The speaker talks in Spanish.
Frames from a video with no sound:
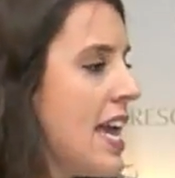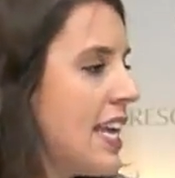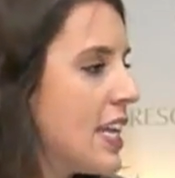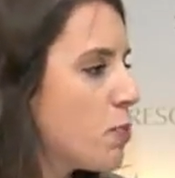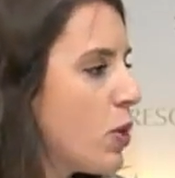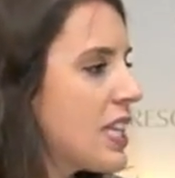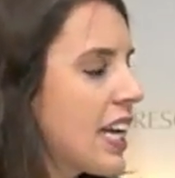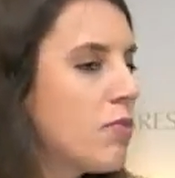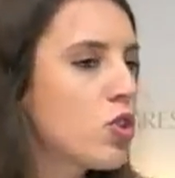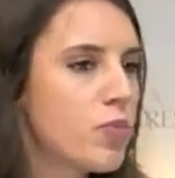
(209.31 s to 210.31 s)
Y después de
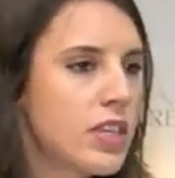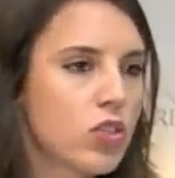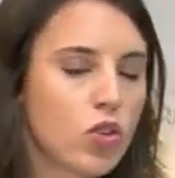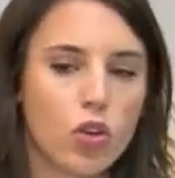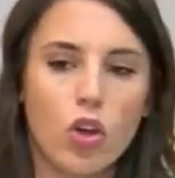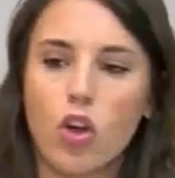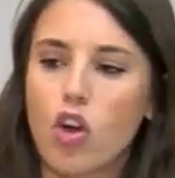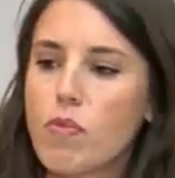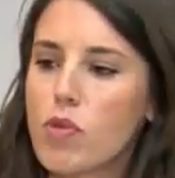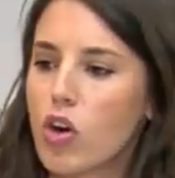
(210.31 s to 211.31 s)
que hemos visto
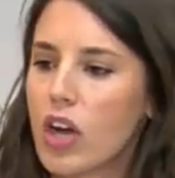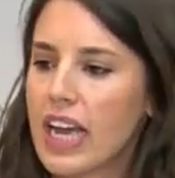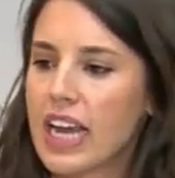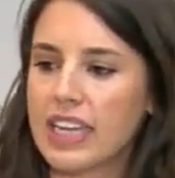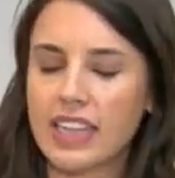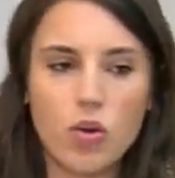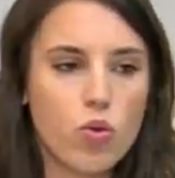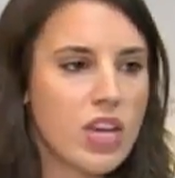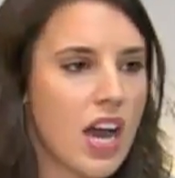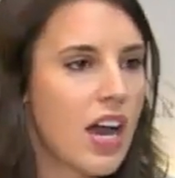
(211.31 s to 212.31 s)
cómo en
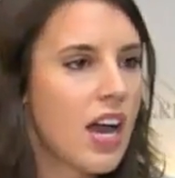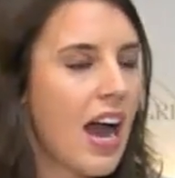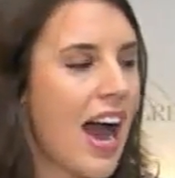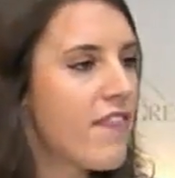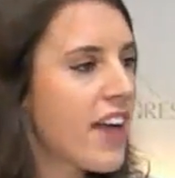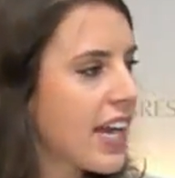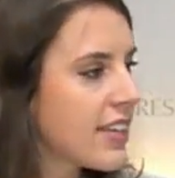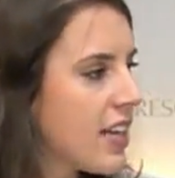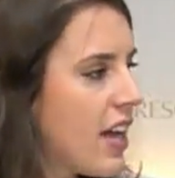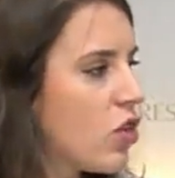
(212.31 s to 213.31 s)
Cataluña ha
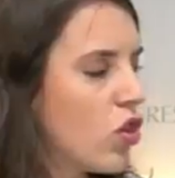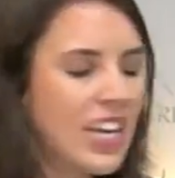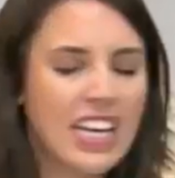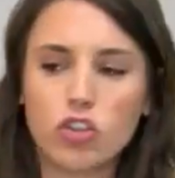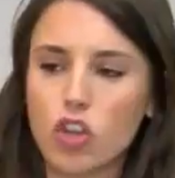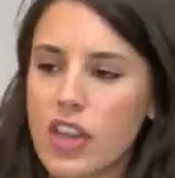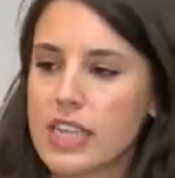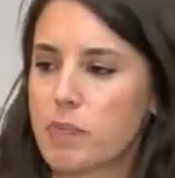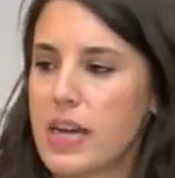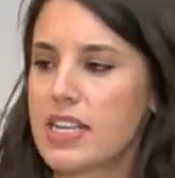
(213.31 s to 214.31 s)
fracasado y en toda
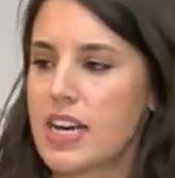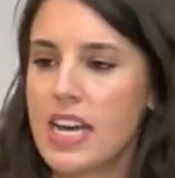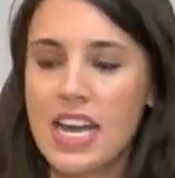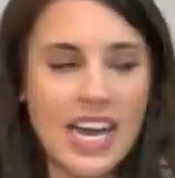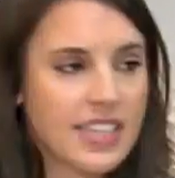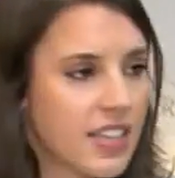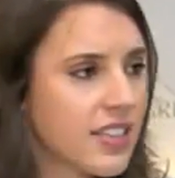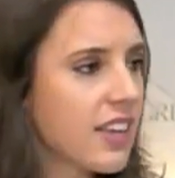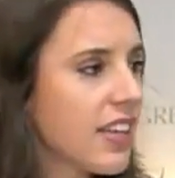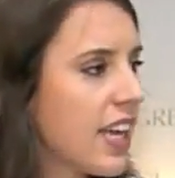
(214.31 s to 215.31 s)
España esa
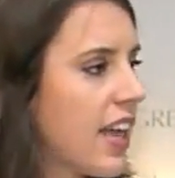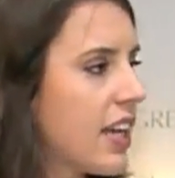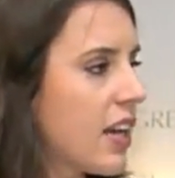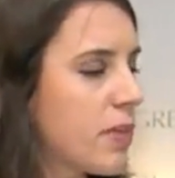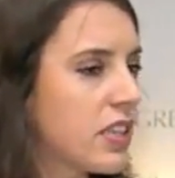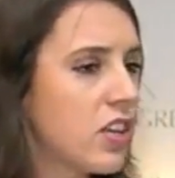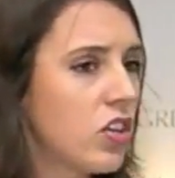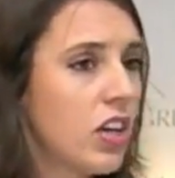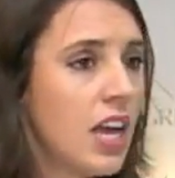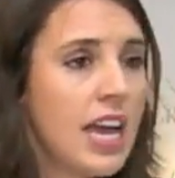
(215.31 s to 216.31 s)
estrategia de
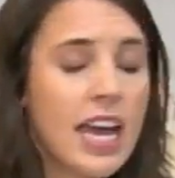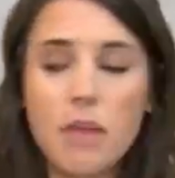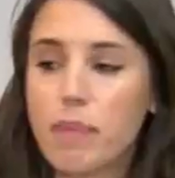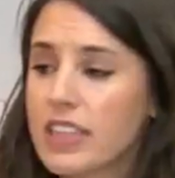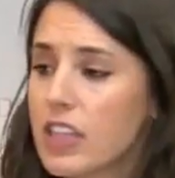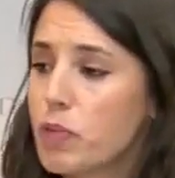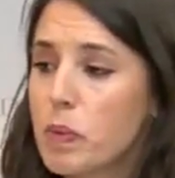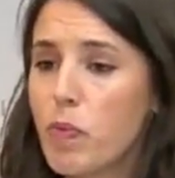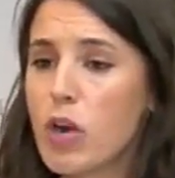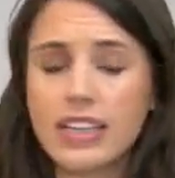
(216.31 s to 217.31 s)
represión, el Partido
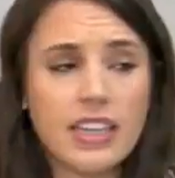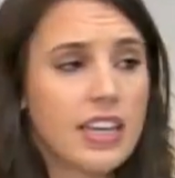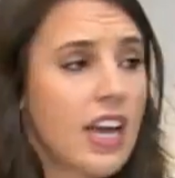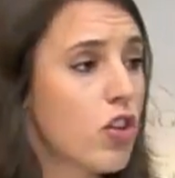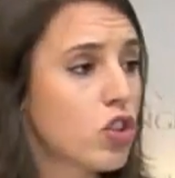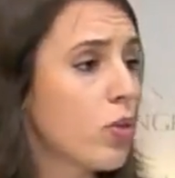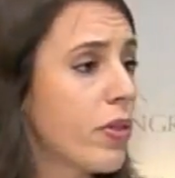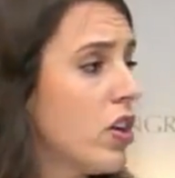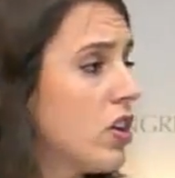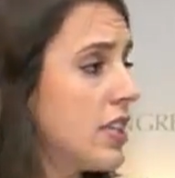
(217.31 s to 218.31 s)
Popular tenía dos
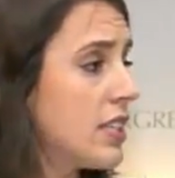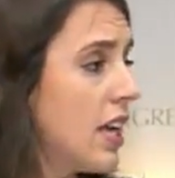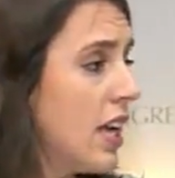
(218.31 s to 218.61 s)
opciones